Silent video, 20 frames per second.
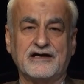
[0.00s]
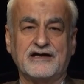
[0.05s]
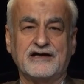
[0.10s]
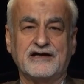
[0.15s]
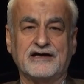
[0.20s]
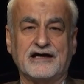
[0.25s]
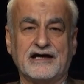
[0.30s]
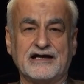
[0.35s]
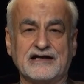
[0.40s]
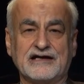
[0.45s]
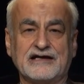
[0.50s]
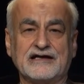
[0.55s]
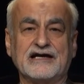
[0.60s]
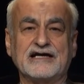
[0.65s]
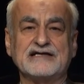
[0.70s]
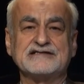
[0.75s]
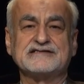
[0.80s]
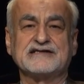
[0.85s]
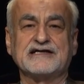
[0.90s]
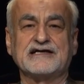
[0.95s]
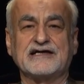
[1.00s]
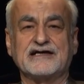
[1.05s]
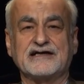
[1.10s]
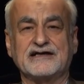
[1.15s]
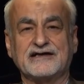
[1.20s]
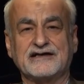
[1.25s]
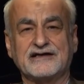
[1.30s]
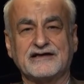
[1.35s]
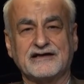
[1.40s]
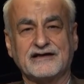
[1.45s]
هذا ليس
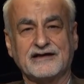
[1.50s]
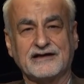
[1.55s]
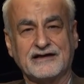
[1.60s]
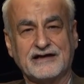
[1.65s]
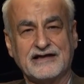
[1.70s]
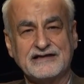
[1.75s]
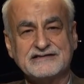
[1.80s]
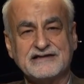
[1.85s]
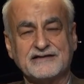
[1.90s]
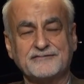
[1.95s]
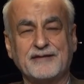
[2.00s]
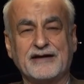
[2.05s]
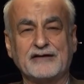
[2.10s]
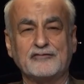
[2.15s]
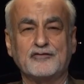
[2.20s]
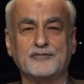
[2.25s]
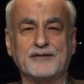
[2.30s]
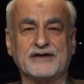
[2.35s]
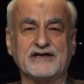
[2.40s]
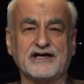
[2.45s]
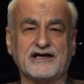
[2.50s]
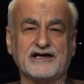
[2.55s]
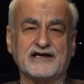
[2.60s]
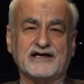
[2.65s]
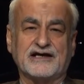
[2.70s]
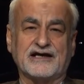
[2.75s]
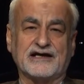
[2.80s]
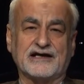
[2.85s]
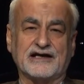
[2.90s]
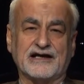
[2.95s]
آه، ليست معلومة
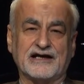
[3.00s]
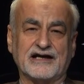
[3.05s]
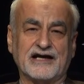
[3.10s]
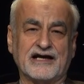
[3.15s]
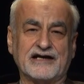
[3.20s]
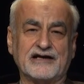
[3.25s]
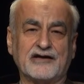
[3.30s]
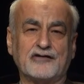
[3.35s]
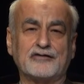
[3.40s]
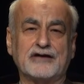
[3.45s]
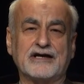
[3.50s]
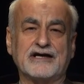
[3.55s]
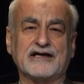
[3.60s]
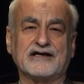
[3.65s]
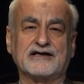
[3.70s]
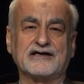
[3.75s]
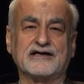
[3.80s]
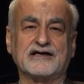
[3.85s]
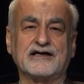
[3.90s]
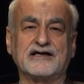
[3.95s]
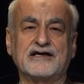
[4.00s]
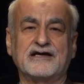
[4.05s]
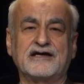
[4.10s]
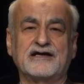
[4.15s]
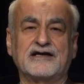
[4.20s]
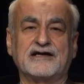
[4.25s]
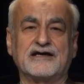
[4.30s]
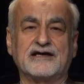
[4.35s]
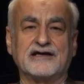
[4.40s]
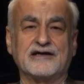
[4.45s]
دقيقة لأن هناك
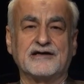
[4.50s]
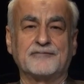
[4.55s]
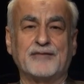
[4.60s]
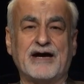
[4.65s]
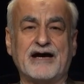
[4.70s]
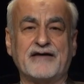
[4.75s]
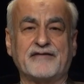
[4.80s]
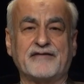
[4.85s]
بعض